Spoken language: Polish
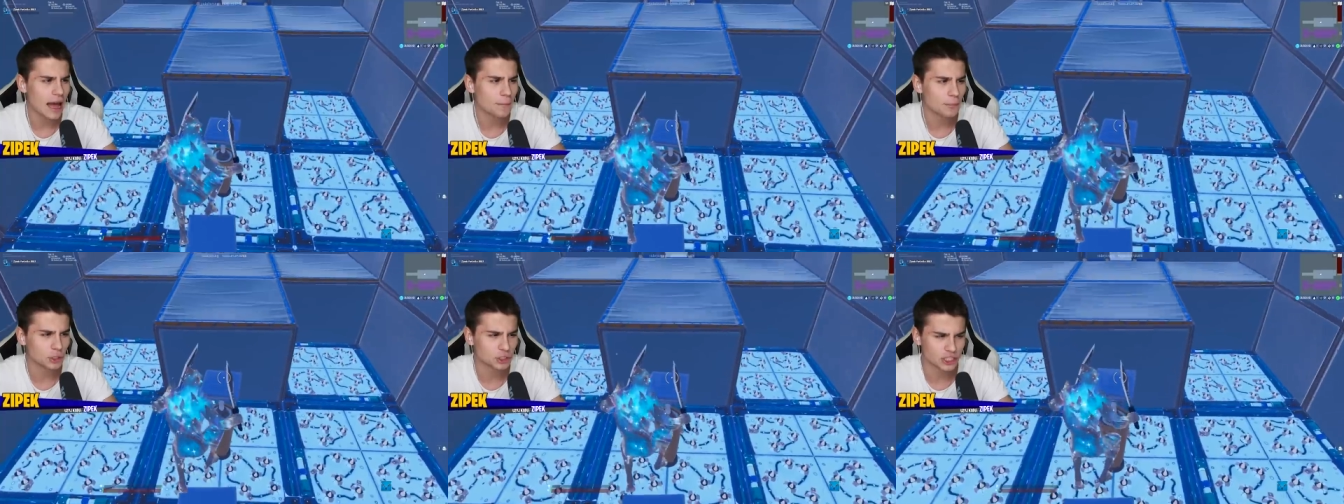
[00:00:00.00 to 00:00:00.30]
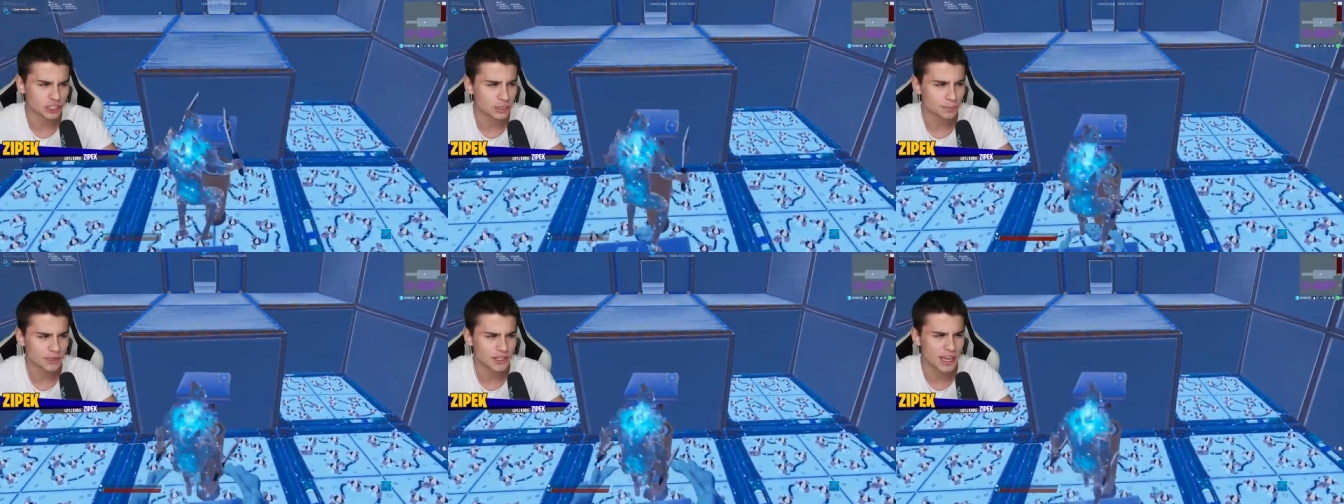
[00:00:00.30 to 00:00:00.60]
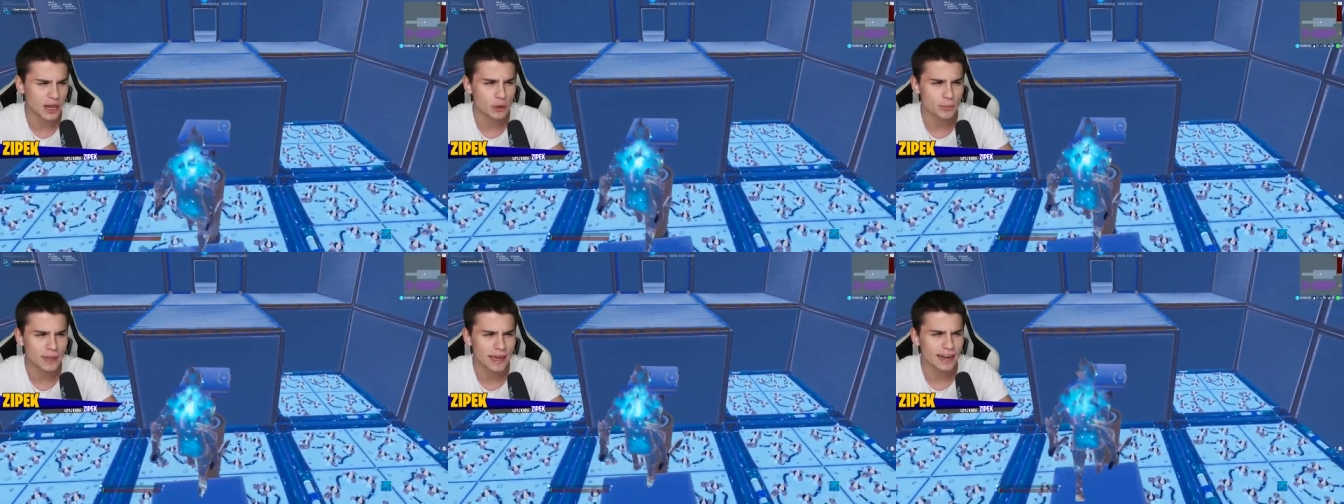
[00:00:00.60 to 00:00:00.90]
A może żeby
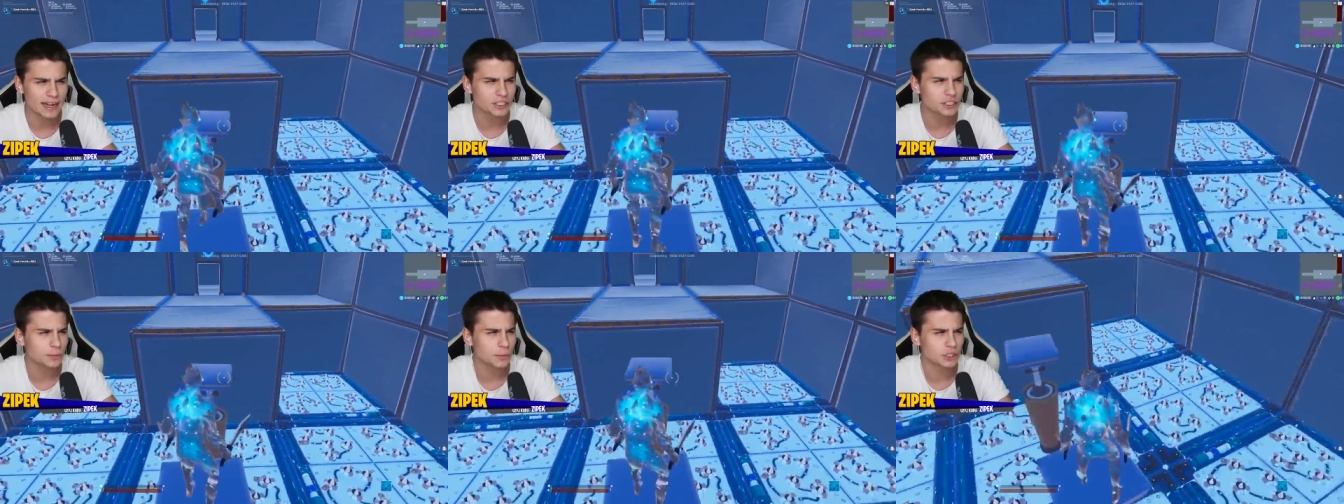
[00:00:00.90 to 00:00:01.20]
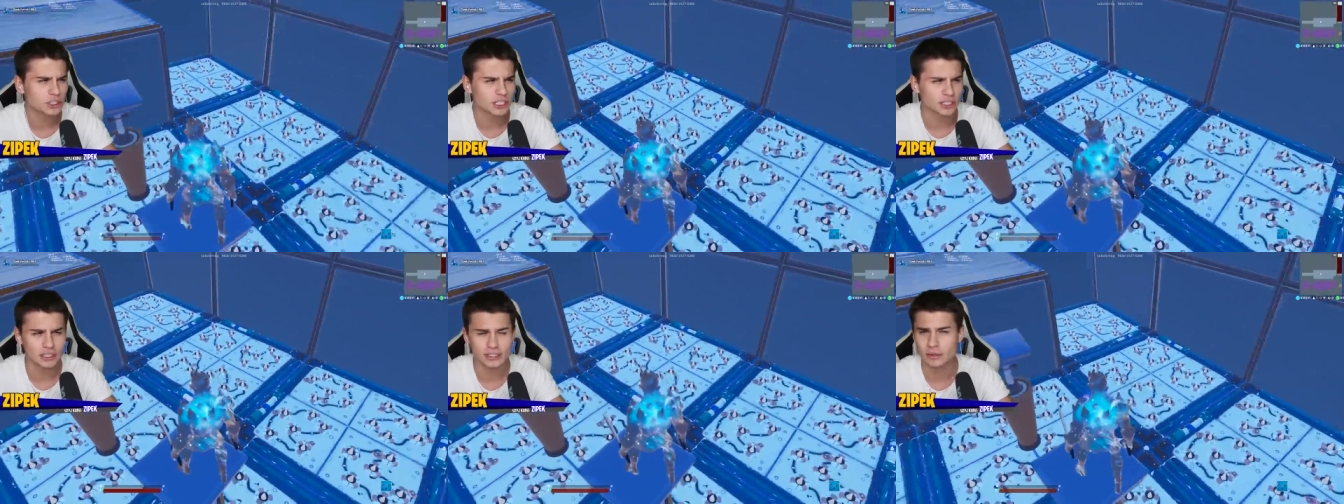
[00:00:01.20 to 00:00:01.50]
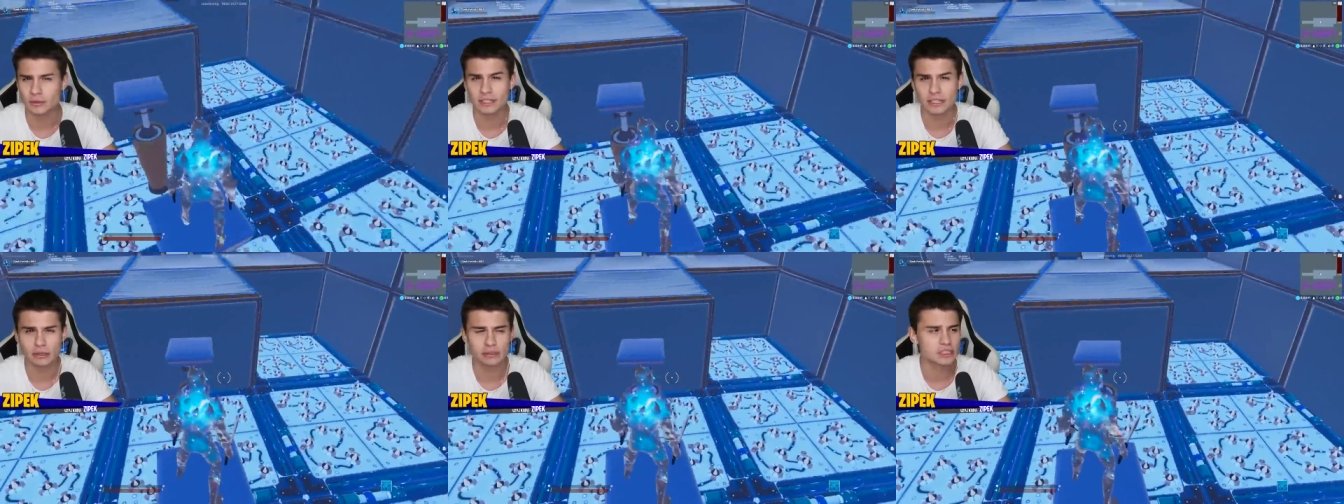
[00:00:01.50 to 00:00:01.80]
nie umierać i może to
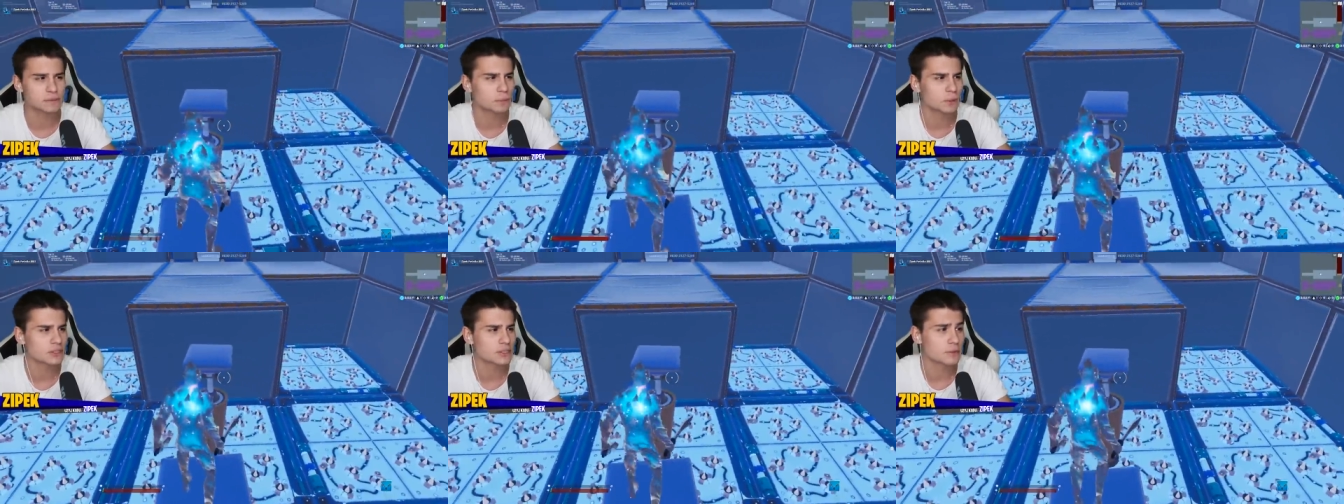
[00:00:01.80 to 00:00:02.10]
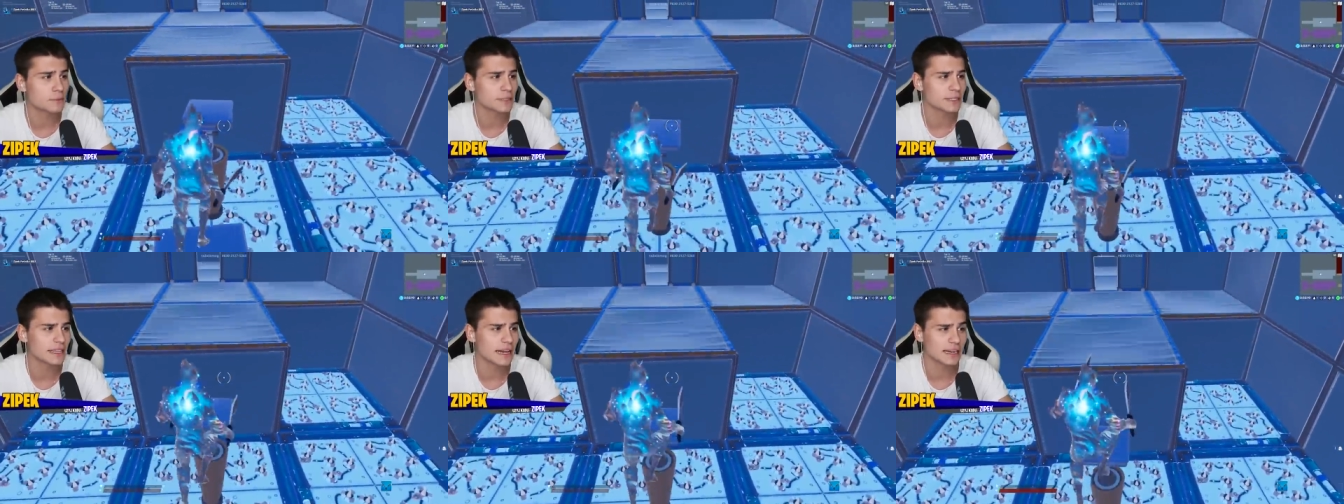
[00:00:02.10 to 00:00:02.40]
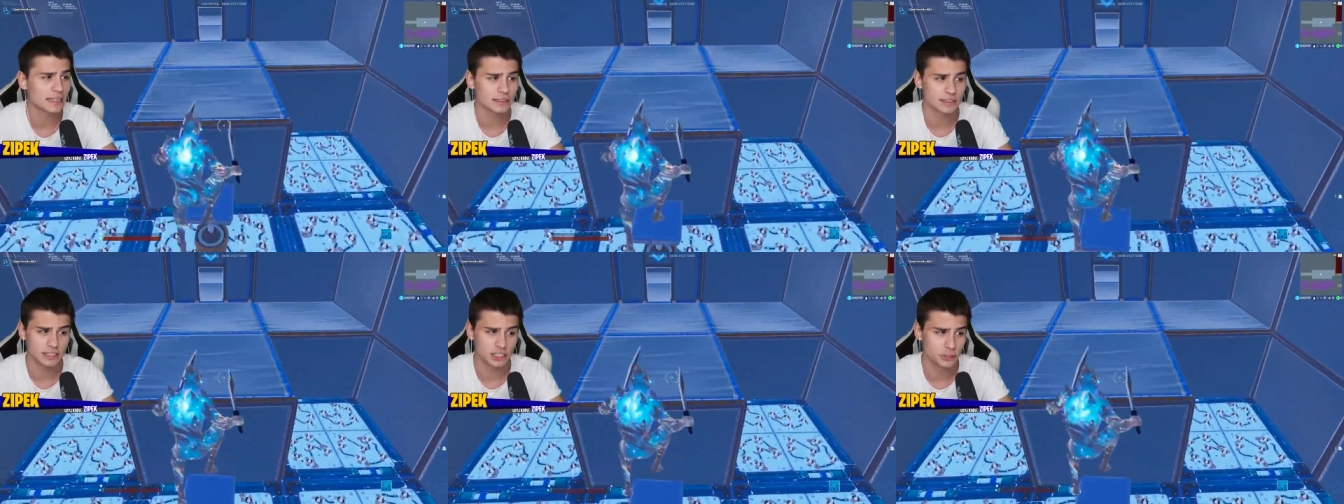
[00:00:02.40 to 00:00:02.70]
są tylko sposoby
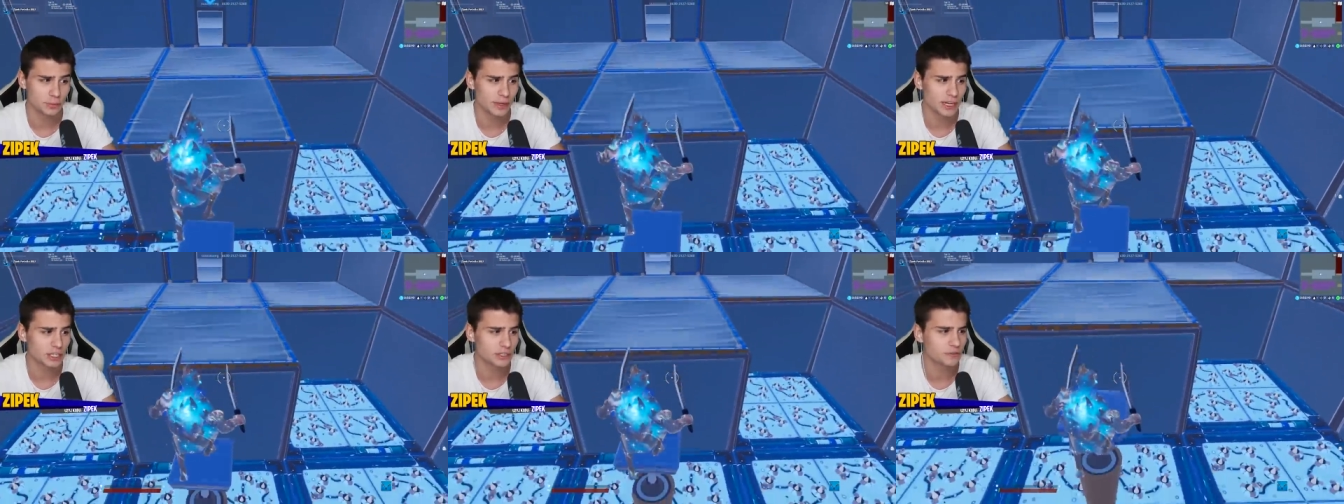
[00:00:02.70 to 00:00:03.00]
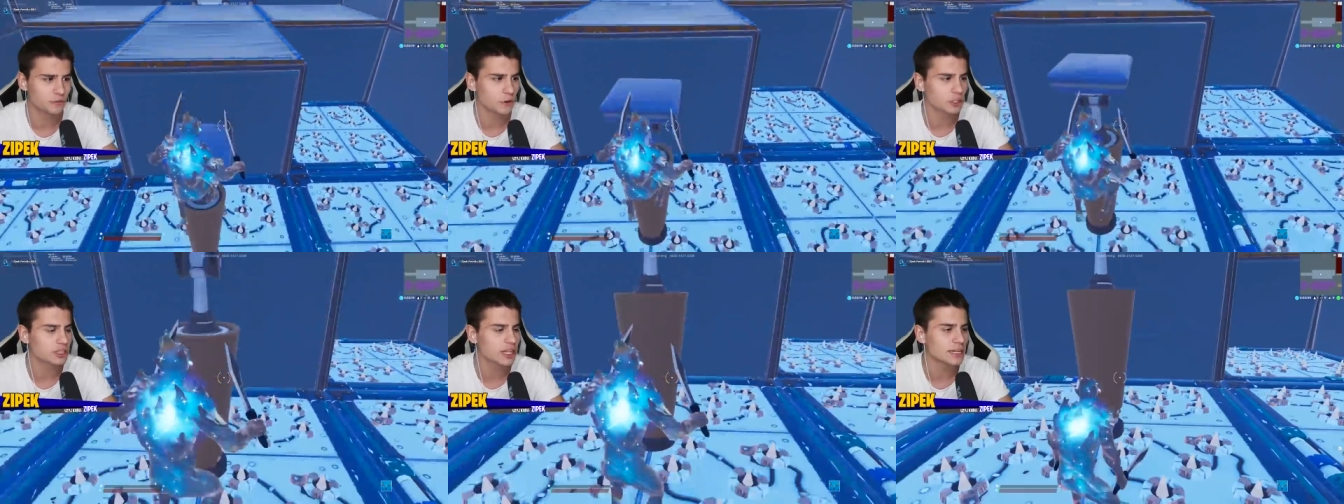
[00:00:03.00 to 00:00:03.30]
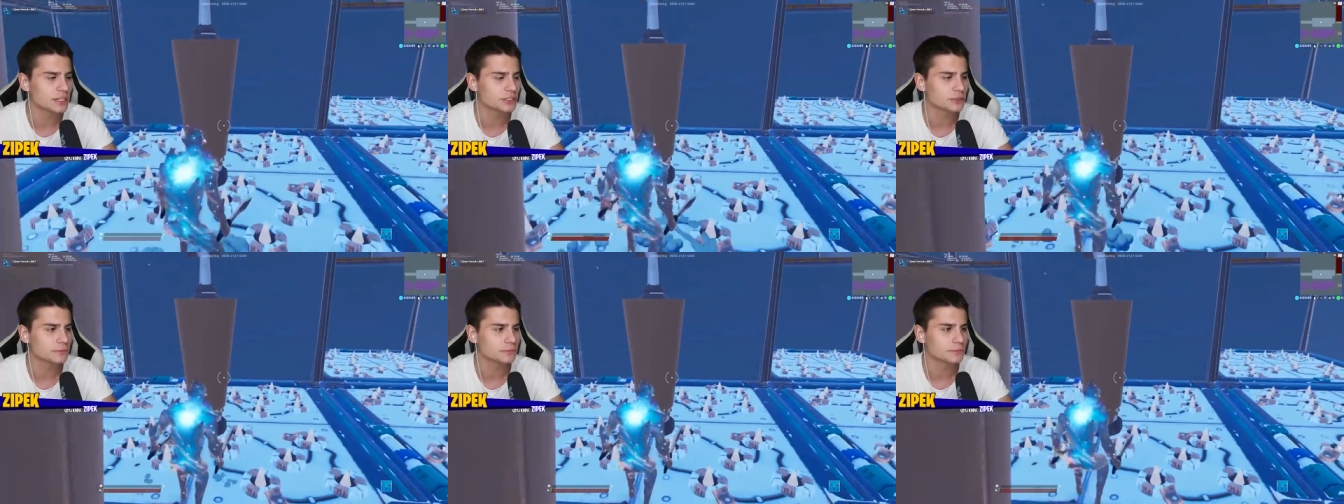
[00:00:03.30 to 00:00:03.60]
na śmierć w
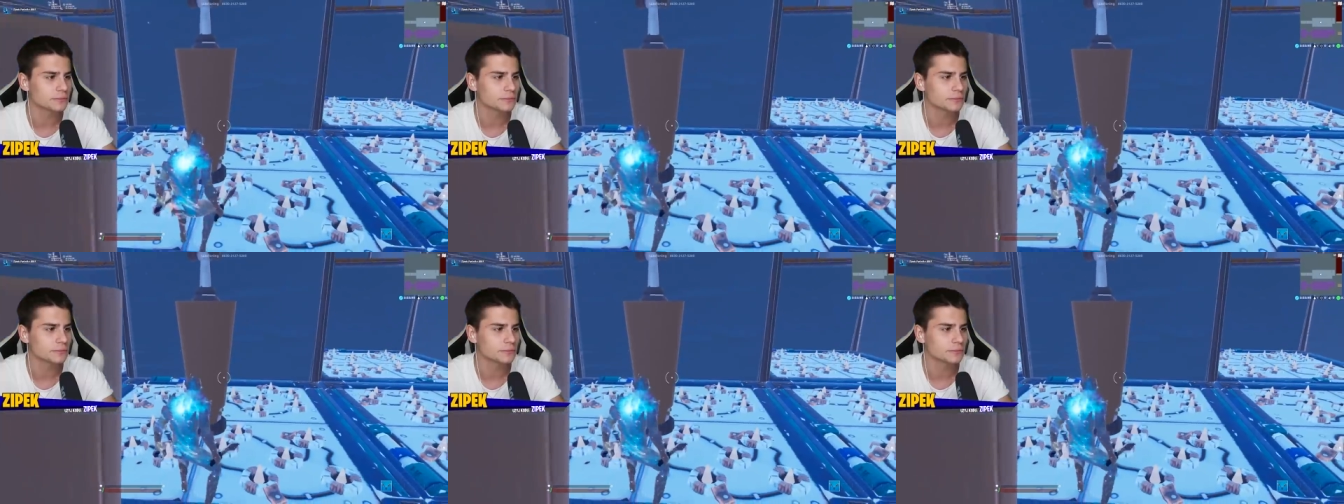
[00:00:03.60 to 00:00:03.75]
Fortnite.